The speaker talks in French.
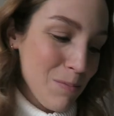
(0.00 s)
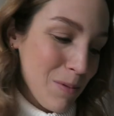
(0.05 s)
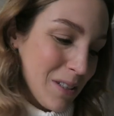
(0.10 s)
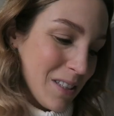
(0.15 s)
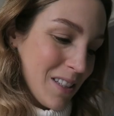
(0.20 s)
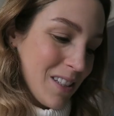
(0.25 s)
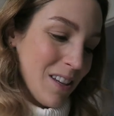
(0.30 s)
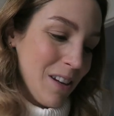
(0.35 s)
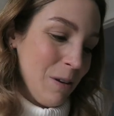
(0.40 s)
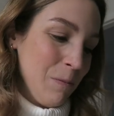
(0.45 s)

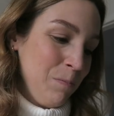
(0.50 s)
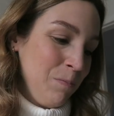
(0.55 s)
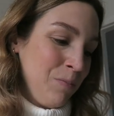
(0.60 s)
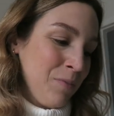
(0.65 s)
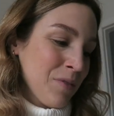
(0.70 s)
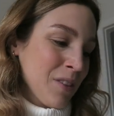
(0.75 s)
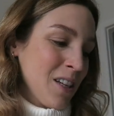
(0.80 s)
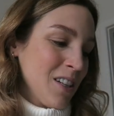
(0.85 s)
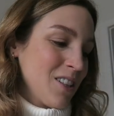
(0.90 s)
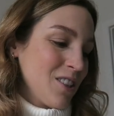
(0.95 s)
Parce que
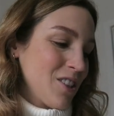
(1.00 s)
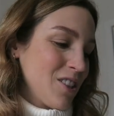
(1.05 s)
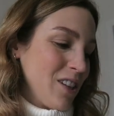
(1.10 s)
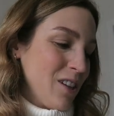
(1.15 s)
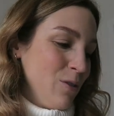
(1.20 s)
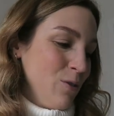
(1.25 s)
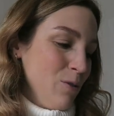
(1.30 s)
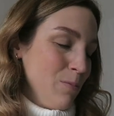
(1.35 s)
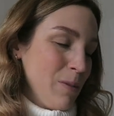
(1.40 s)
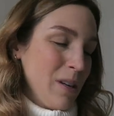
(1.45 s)

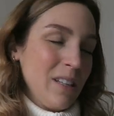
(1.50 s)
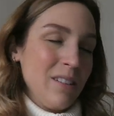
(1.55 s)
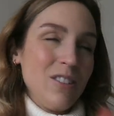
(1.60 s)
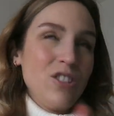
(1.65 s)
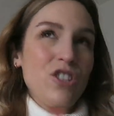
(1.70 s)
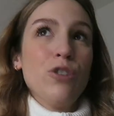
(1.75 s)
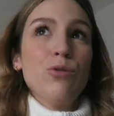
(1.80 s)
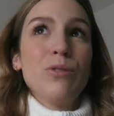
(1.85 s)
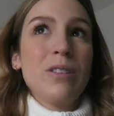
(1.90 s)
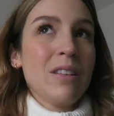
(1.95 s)
j'ai eu, ben,
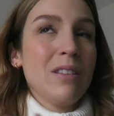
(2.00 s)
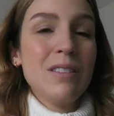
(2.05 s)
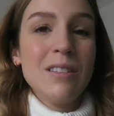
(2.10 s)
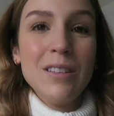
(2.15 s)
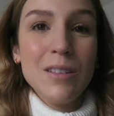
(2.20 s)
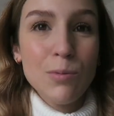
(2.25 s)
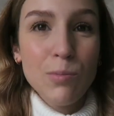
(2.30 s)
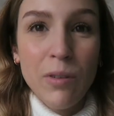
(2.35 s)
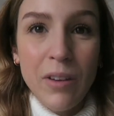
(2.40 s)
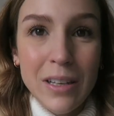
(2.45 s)
j'ai eu cette
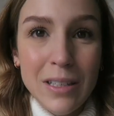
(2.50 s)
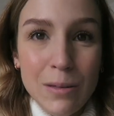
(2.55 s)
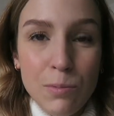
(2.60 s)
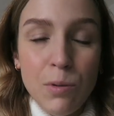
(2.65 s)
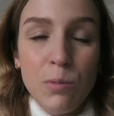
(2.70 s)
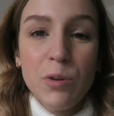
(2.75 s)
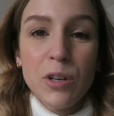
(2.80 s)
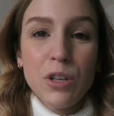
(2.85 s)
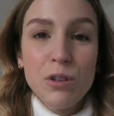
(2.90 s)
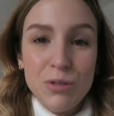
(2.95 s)
idée, c'est pas vrai, c'est
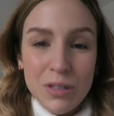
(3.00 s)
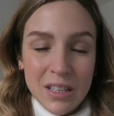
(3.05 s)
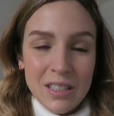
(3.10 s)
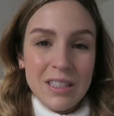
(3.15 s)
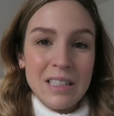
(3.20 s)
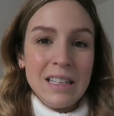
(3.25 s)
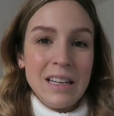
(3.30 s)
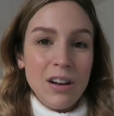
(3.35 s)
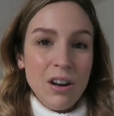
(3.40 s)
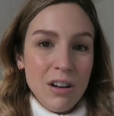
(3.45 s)
pas moi qui ai eu
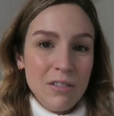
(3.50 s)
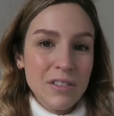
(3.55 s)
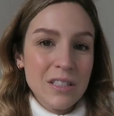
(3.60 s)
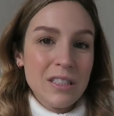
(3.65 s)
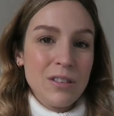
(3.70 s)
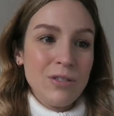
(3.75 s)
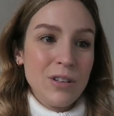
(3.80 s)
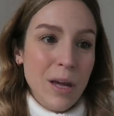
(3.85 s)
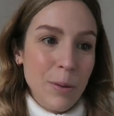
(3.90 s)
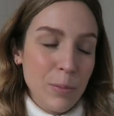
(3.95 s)
cette idée-là. En fait,
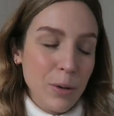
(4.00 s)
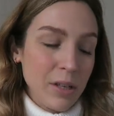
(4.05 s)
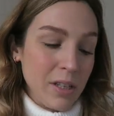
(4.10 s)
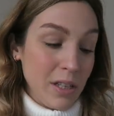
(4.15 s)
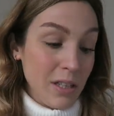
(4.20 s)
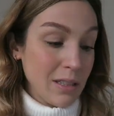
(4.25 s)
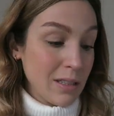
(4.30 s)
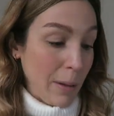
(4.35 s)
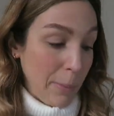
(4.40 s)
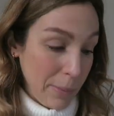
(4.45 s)
c'est une
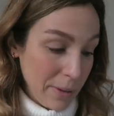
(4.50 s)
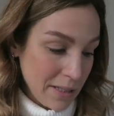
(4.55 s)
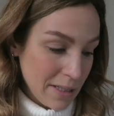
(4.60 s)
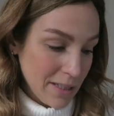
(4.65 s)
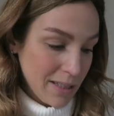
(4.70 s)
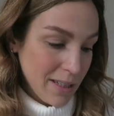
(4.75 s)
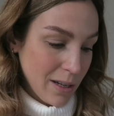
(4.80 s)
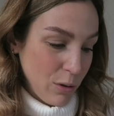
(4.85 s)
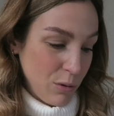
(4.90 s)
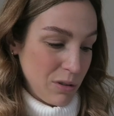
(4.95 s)
abonnée qui s'appelle
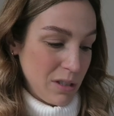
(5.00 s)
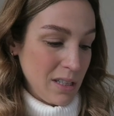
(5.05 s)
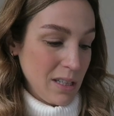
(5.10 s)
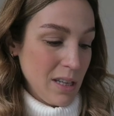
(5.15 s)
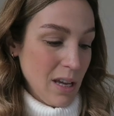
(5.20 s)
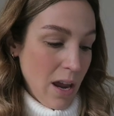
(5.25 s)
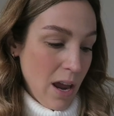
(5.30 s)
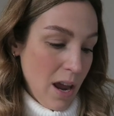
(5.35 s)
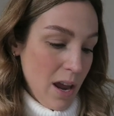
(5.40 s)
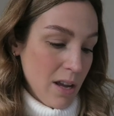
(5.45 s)
Cynthia
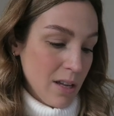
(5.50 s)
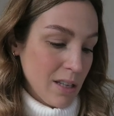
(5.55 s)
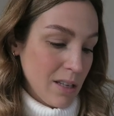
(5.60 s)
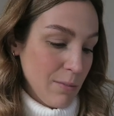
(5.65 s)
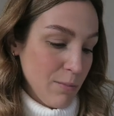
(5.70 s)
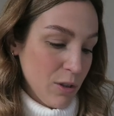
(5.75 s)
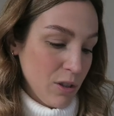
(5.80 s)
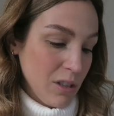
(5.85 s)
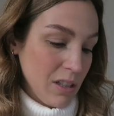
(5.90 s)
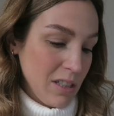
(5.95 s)
aussi,
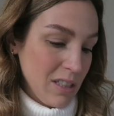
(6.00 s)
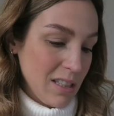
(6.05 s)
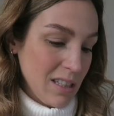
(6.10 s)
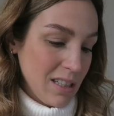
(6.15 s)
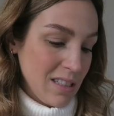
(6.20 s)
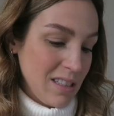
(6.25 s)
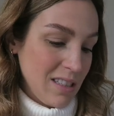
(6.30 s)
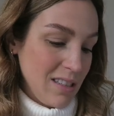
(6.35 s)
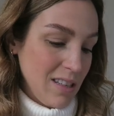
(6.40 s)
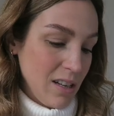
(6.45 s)
qui m'a donné
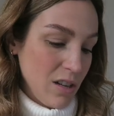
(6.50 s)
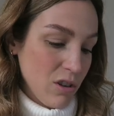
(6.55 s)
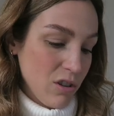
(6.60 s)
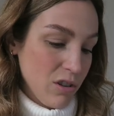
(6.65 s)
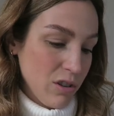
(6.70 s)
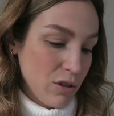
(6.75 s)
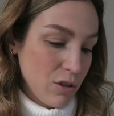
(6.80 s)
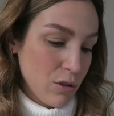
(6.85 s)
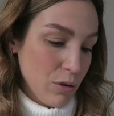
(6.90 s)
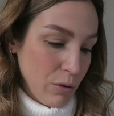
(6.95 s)
cette
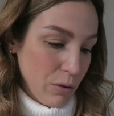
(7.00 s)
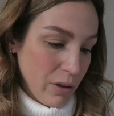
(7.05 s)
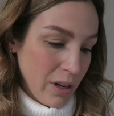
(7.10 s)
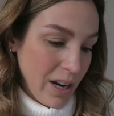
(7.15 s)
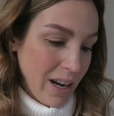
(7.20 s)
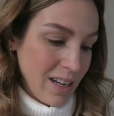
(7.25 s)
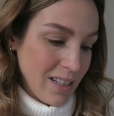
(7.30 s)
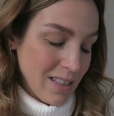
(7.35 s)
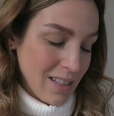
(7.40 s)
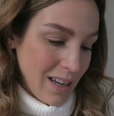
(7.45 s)
idée-là sur
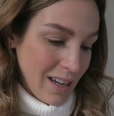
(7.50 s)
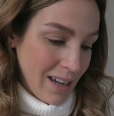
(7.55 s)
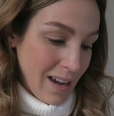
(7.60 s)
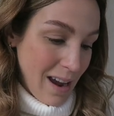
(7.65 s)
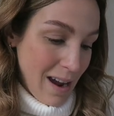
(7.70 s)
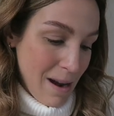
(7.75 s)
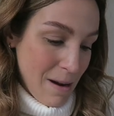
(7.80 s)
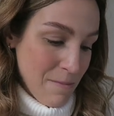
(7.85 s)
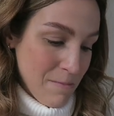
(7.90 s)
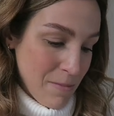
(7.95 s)

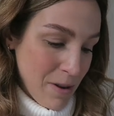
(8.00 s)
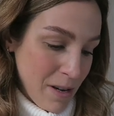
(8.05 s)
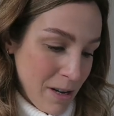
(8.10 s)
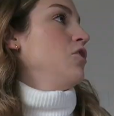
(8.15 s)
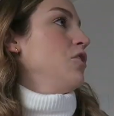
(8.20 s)
Instagram.